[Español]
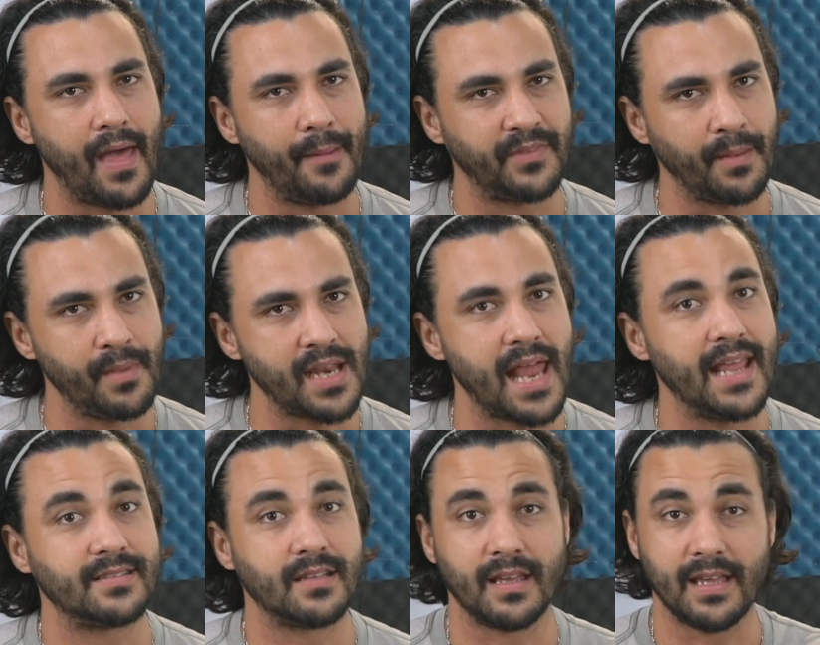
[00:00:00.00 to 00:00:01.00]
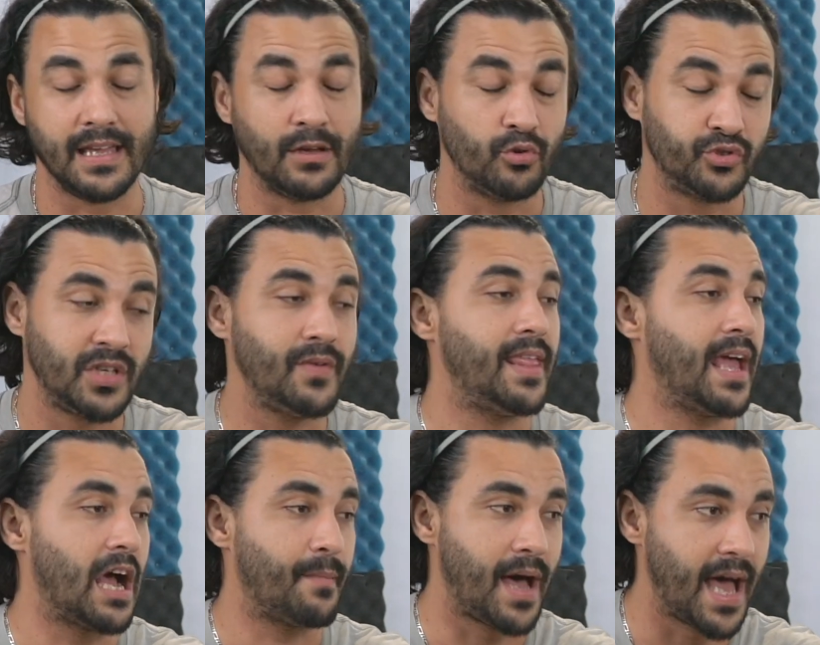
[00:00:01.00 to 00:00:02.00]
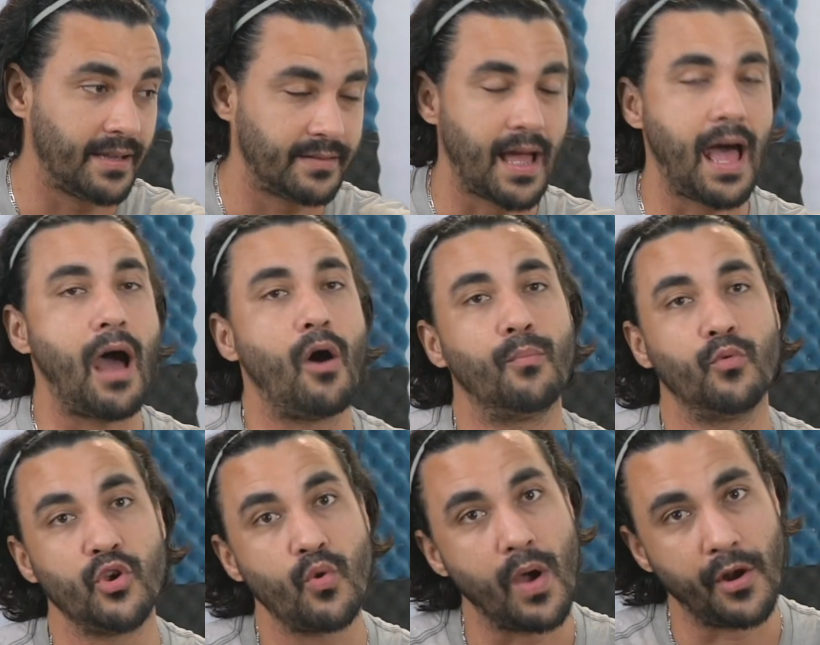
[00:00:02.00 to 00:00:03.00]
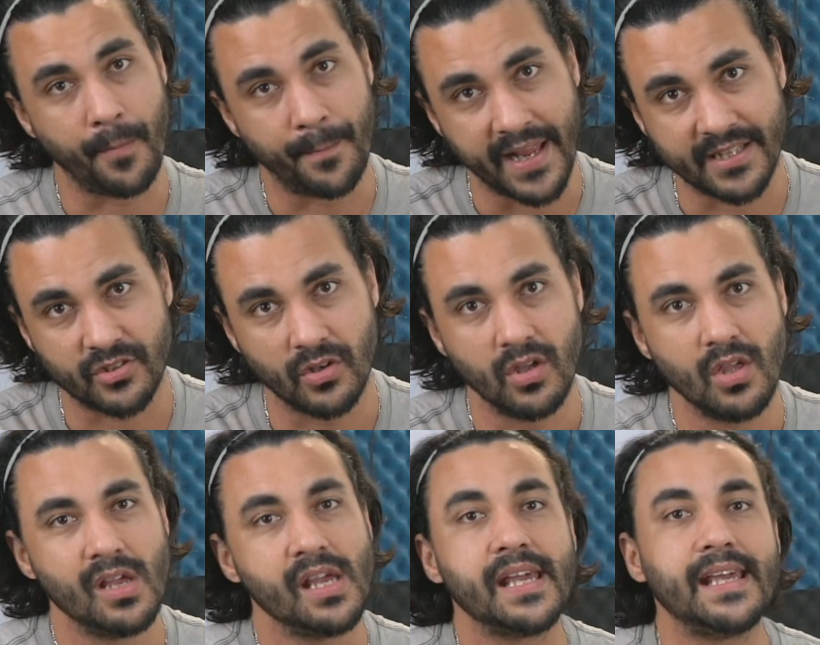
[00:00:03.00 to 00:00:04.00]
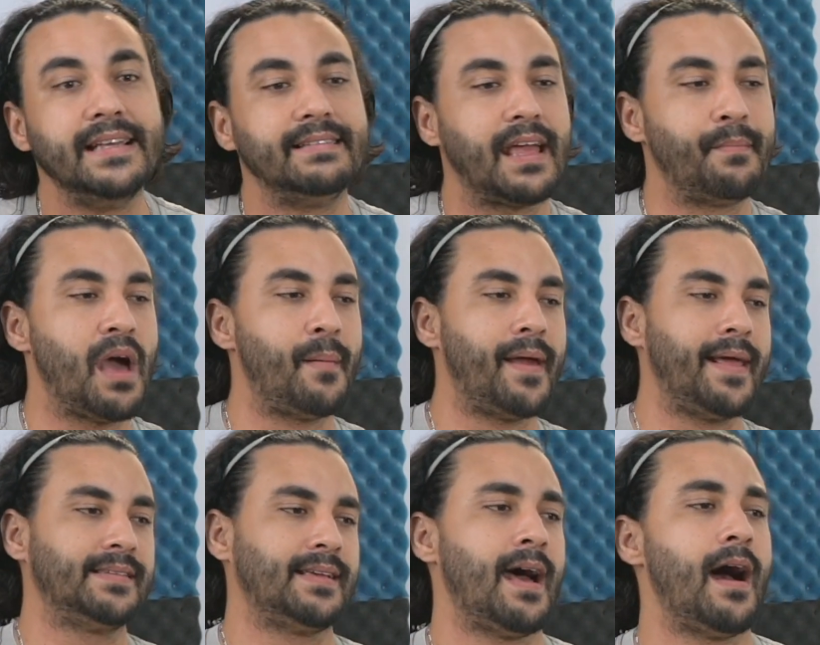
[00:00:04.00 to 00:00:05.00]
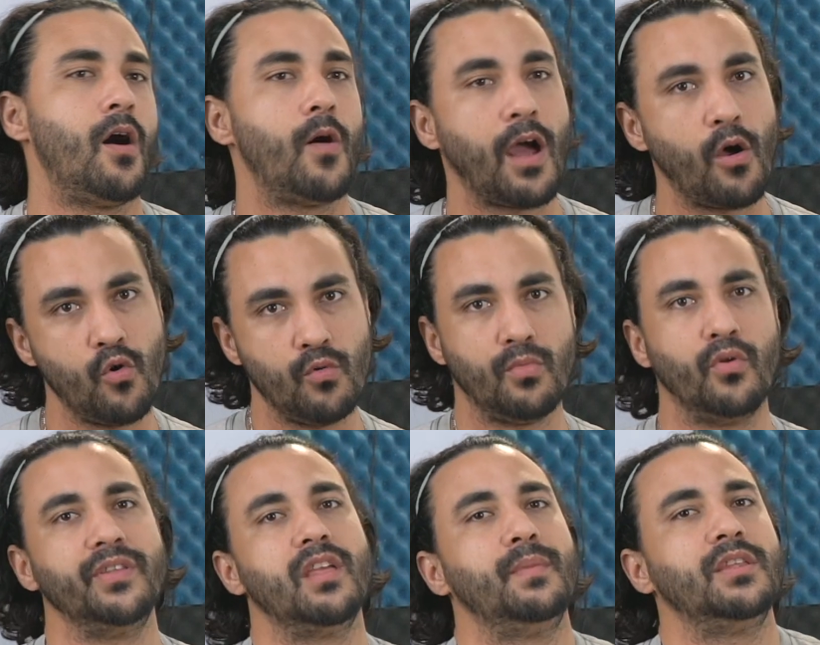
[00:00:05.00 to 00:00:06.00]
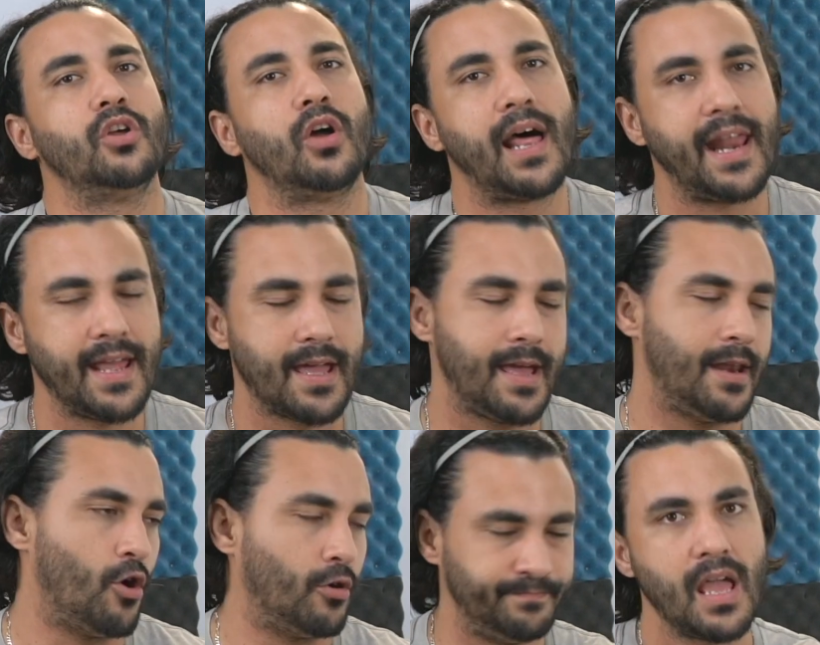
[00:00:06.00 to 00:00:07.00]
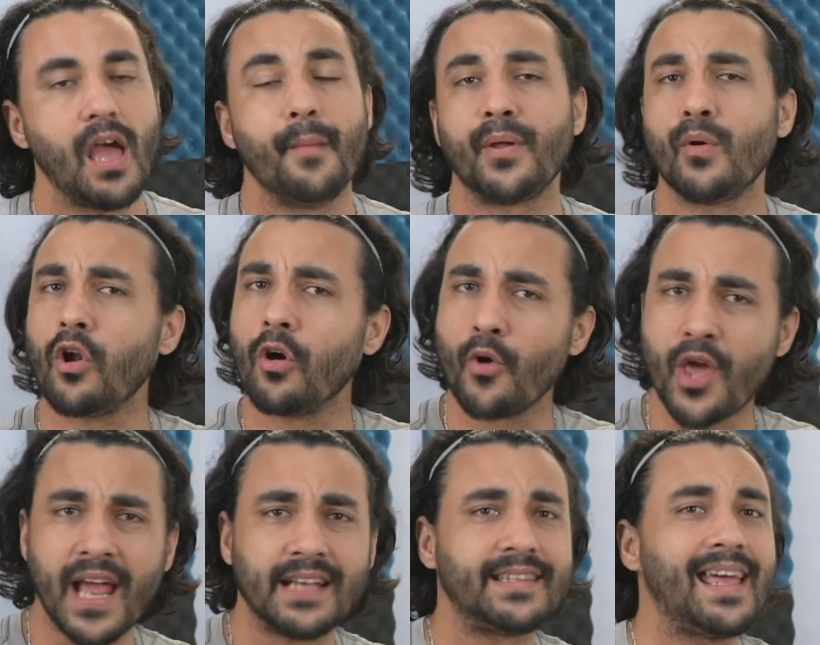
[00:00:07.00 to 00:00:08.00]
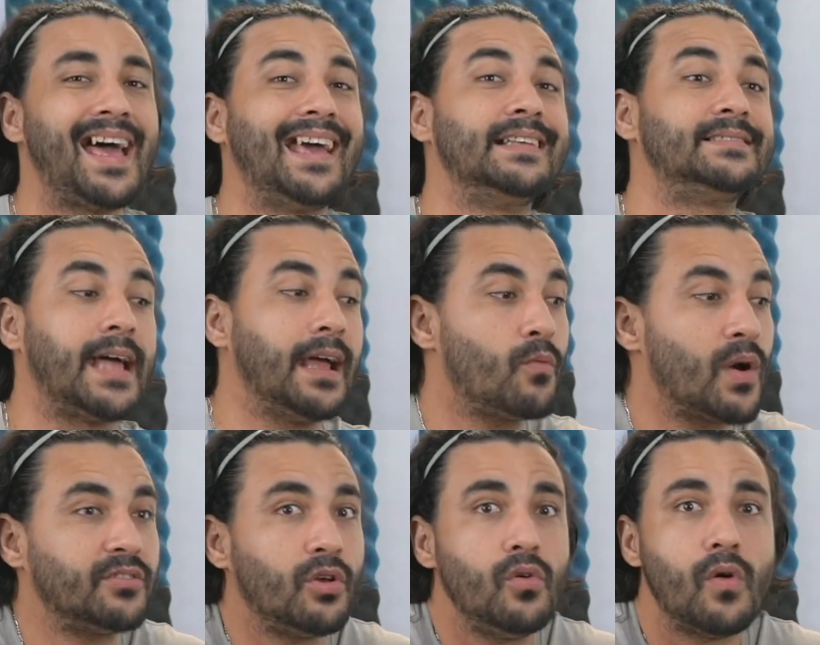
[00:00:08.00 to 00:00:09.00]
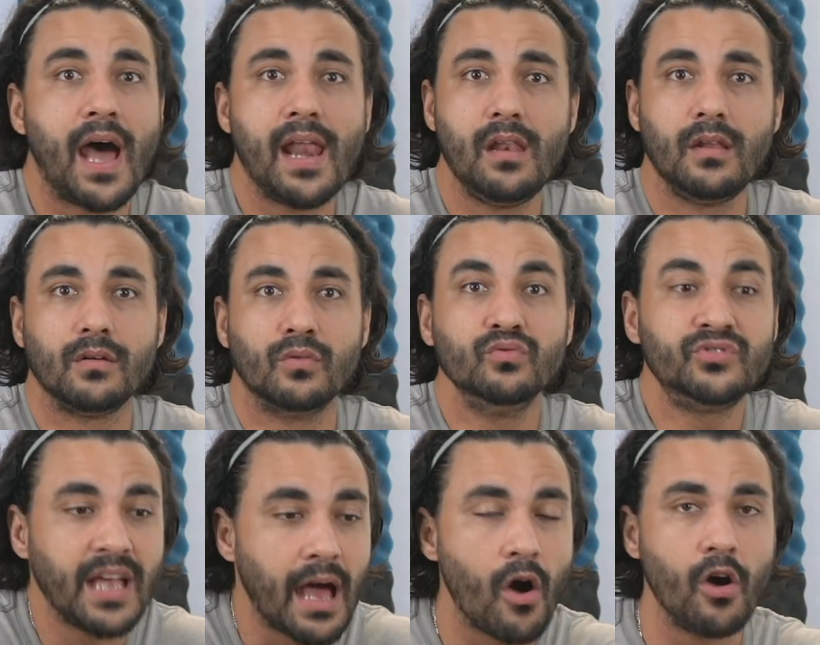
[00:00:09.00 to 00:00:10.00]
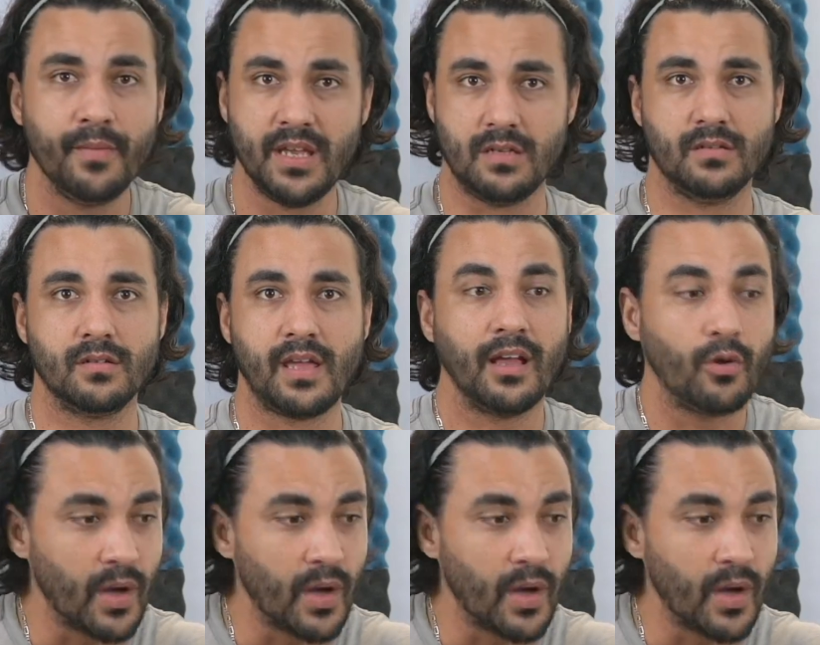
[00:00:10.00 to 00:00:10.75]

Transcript: a dar terminales, inclusive de gama alta, a muy buenos precios. Y te me apareces ahora con un móvil de mil dólares que no, pero bueno, como quiera que sea, está en cuarto lugar un Xiaomi. En